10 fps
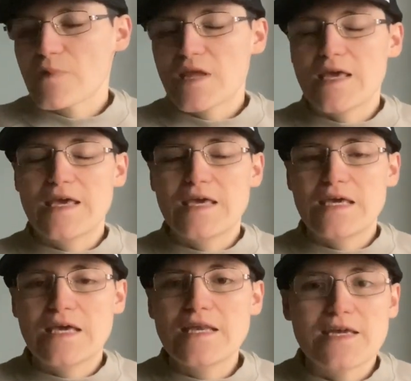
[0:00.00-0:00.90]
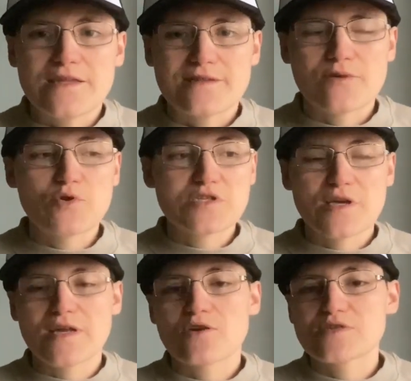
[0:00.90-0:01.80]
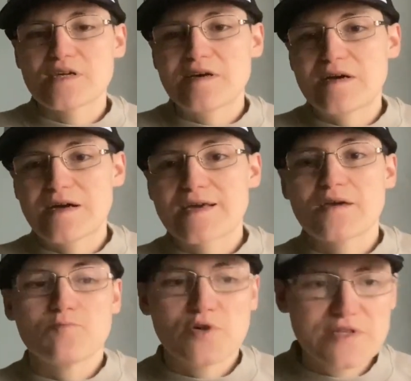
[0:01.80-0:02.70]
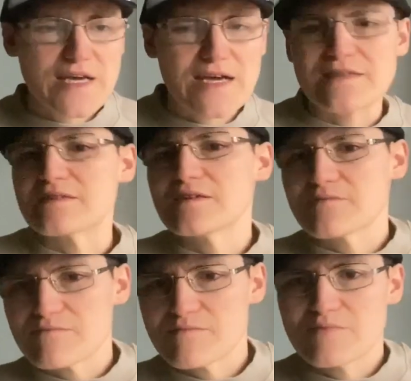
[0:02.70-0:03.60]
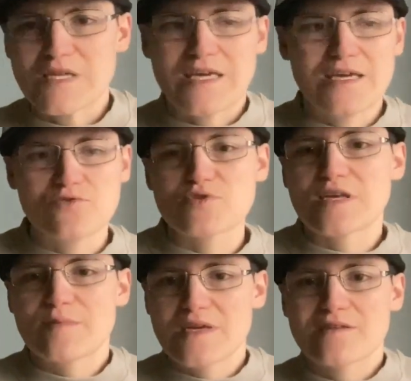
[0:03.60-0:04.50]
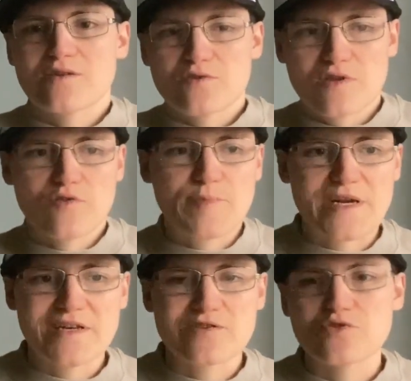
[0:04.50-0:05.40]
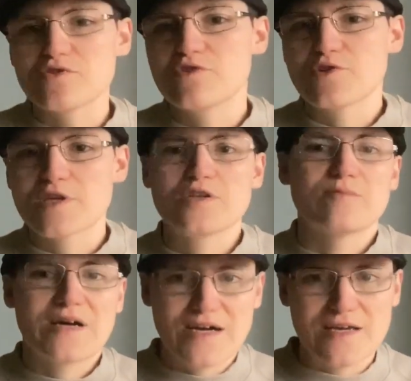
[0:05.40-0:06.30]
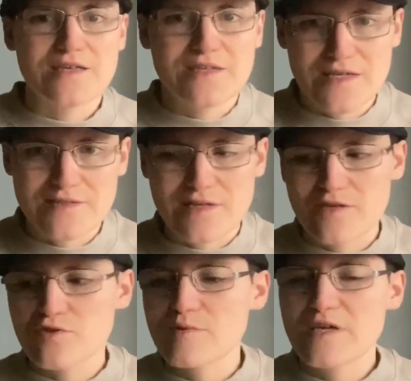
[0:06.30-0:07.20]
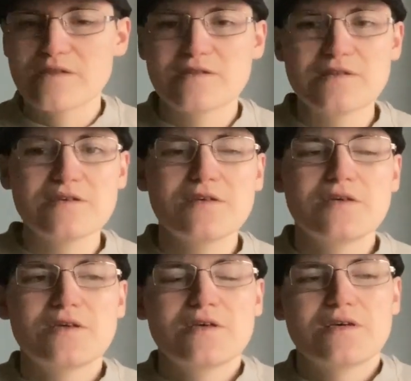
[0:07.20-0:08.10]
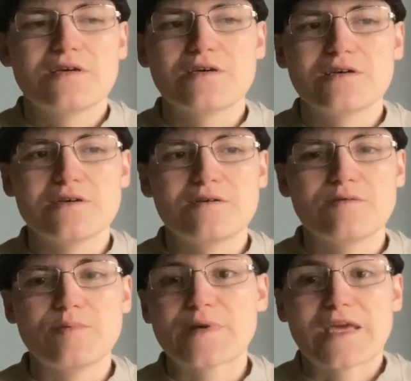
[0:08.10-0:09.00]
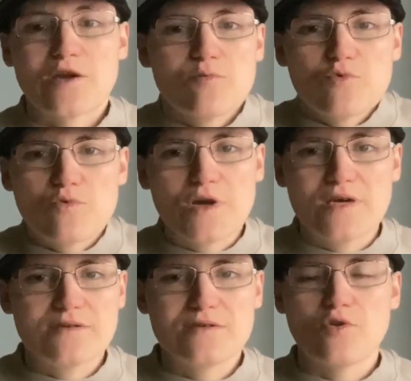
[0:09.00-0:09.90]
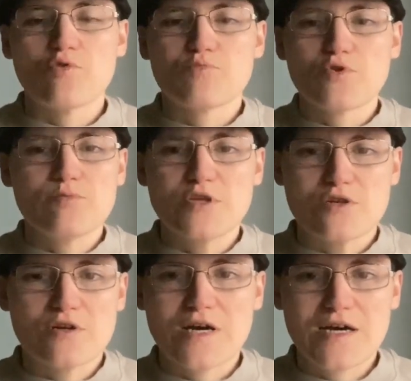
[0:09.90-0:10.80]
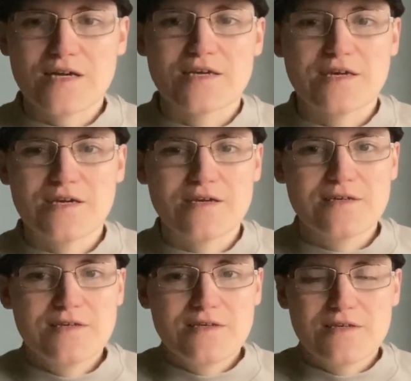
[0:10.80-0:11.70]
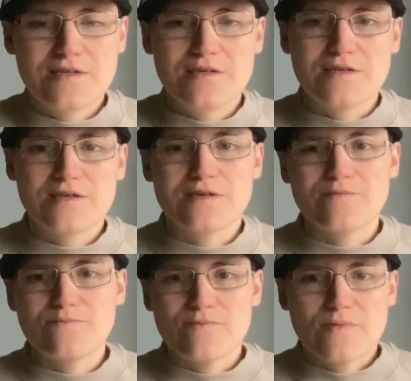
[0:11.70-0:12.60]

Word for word: e, e niente, questa è una cosa anche importante perché giustamente non devo parlare solo di Torino ma anche di altri argomenti. Eh, perché comunque ho un pubblico anche eh,